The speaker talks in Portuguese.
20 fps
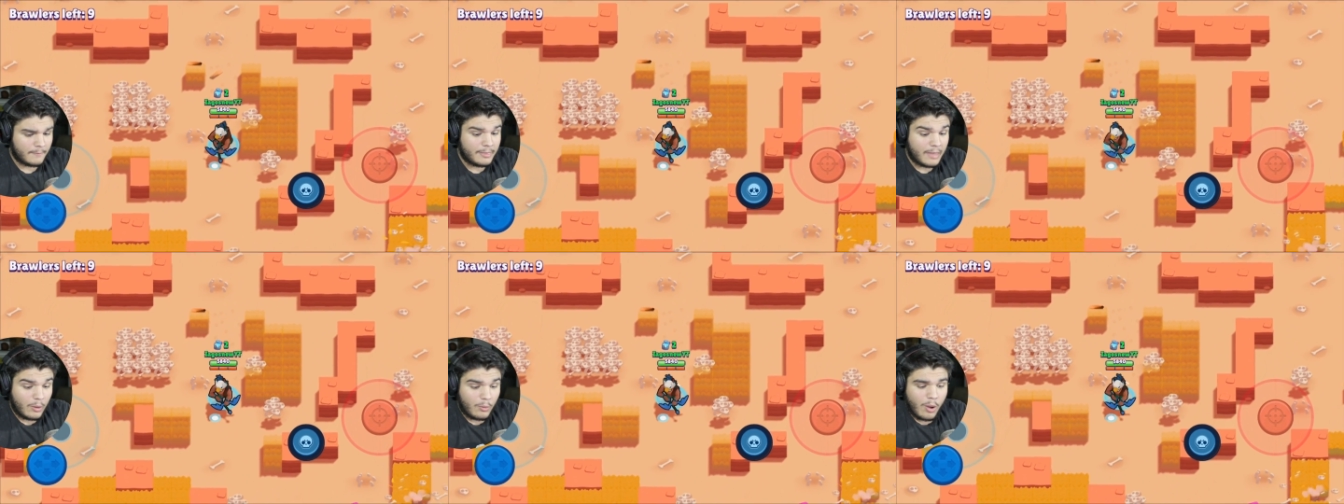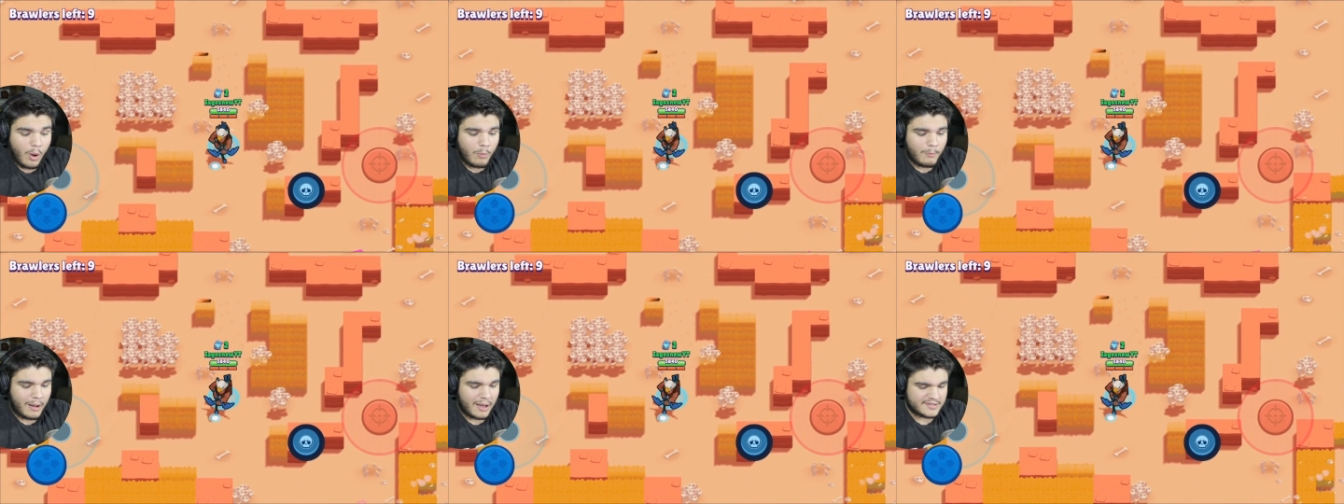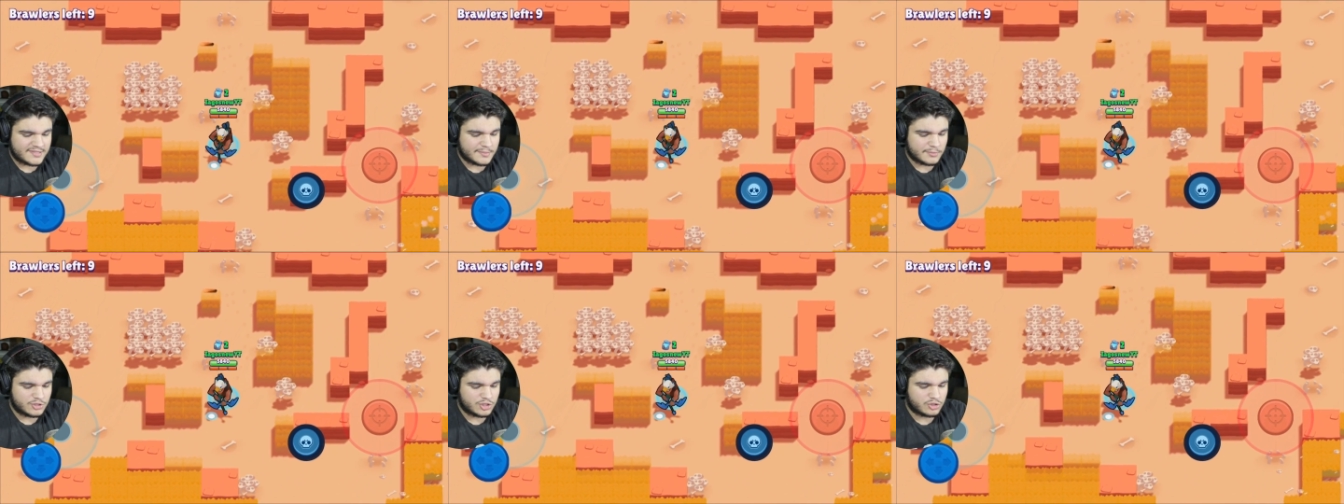não é o
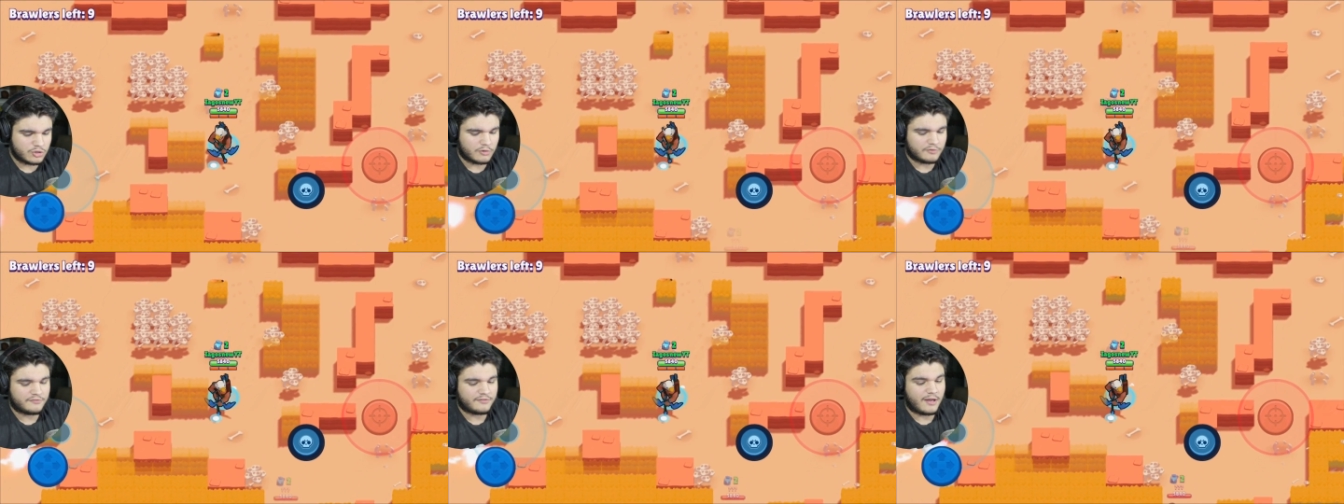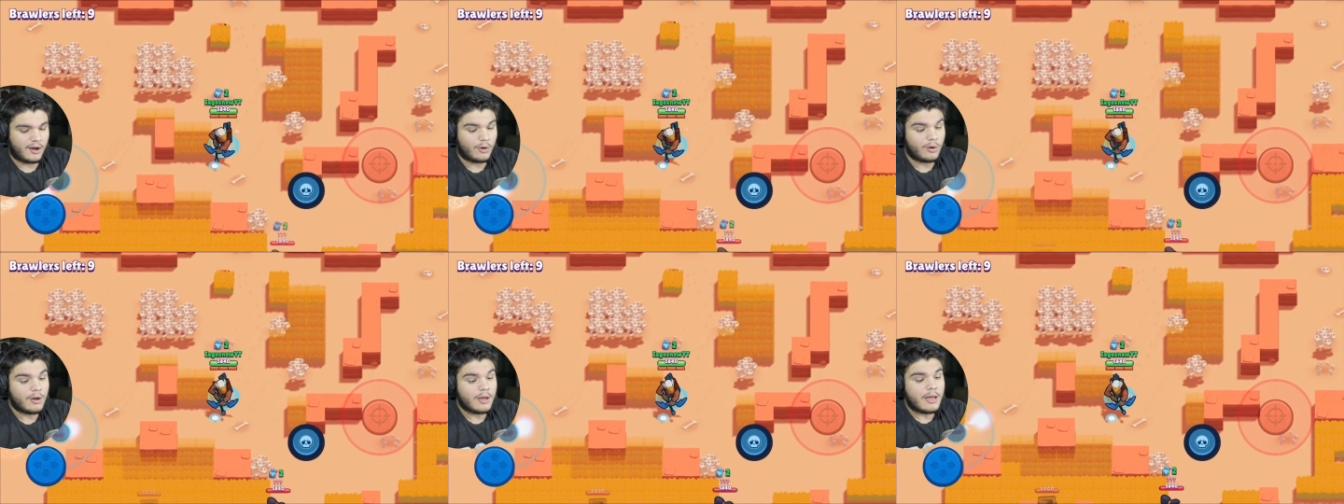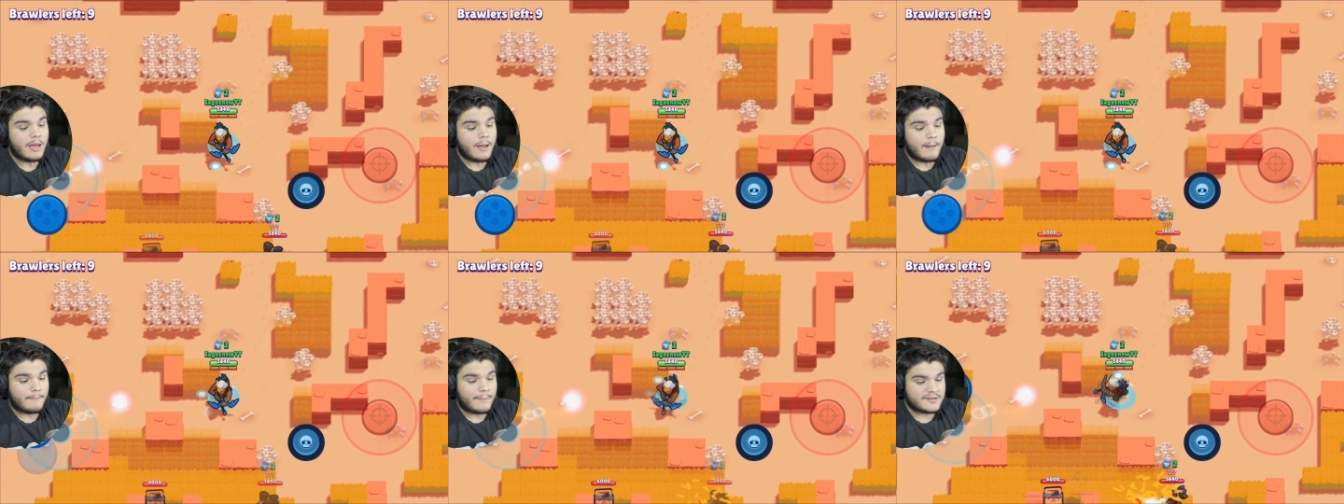máximo de troféu,
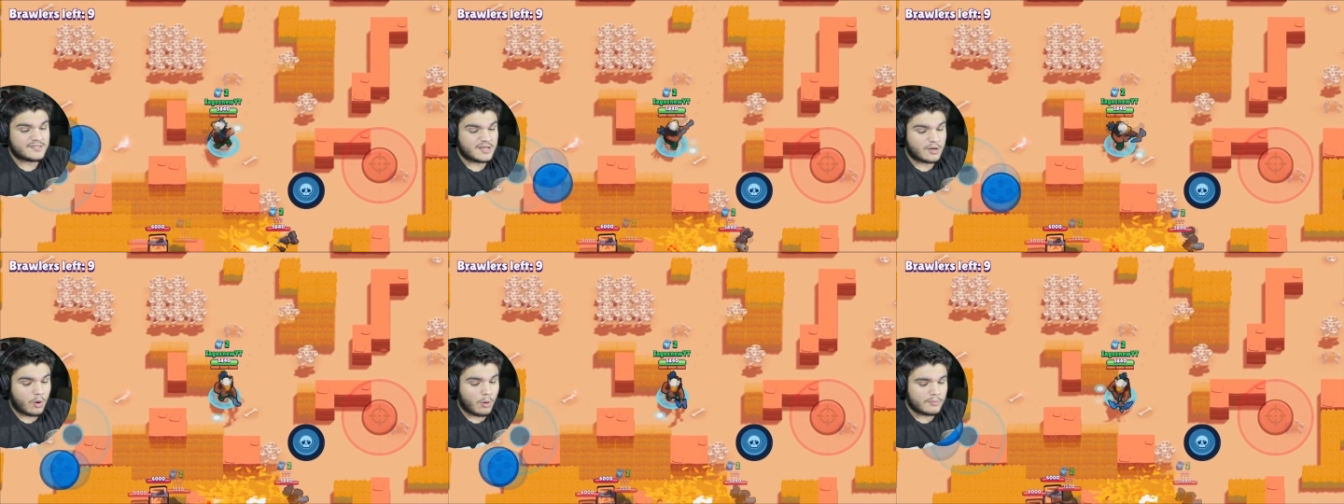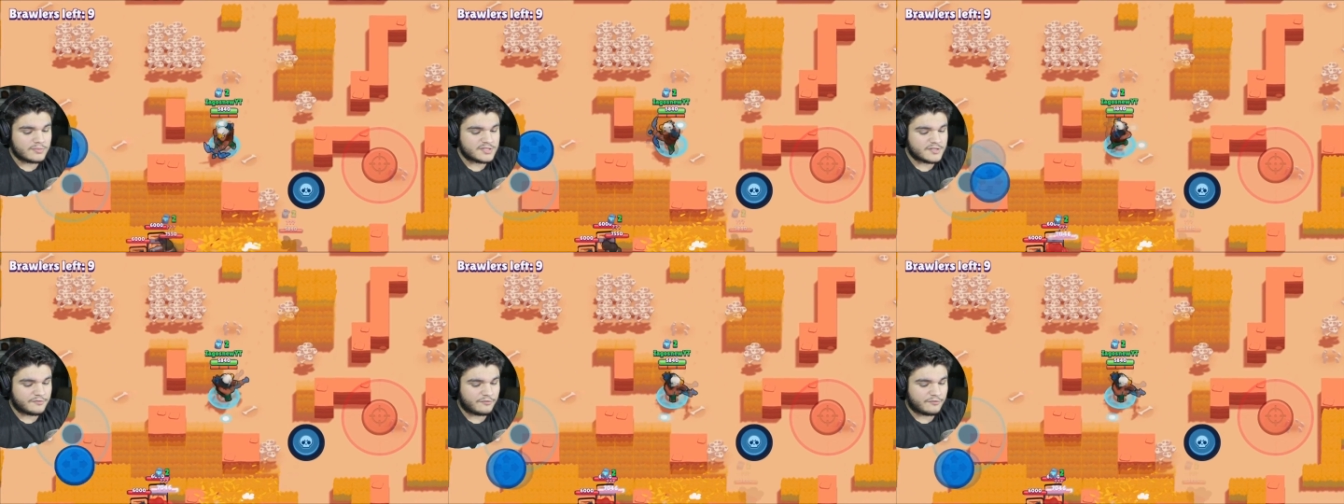mas é como